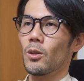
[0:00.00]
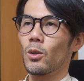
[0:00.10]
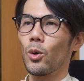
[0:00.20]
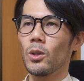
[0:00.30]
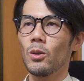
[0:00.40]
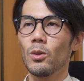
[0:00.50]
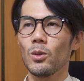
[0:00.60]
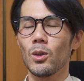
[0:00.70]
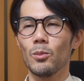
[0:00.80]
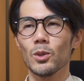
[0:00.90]
ゴリゴリ
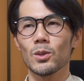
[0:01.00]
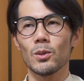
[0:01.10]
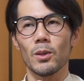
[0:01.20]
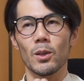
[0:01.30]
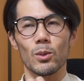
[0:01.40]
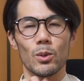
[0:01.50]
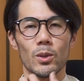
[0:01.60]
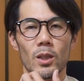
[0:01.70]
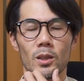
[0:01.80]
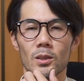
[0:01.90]
とかもっそりは結構
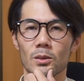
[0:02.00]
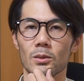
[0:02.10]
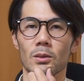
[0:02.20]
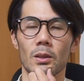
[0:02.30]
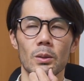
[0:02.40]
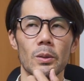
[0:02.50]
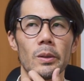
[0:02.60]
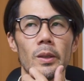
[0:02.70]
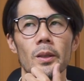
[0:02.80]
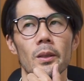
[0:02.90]
得意だったりするんだけど、